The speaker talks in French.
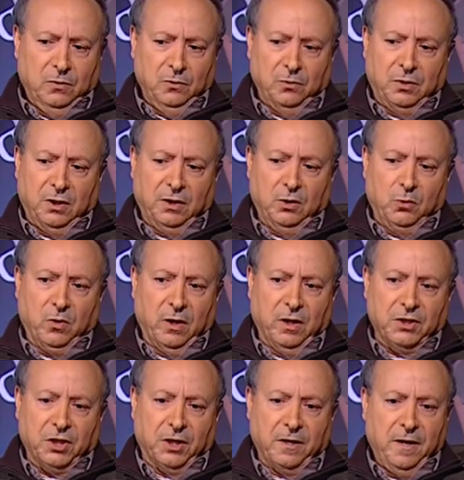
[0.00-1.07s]
le territoire
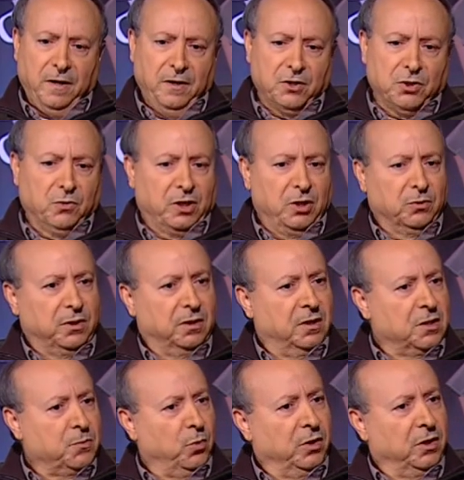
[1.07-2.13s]
algérien, les gens qui ont
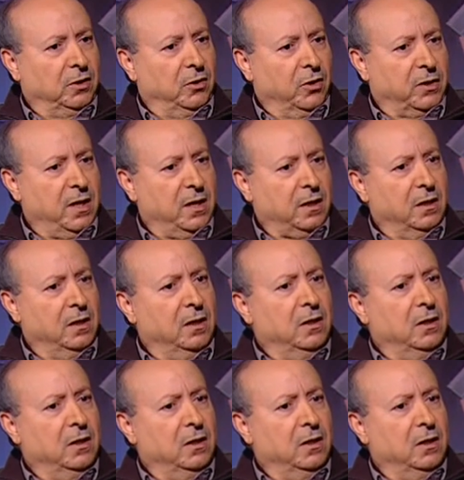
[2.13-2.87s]
été spoliés de leur terre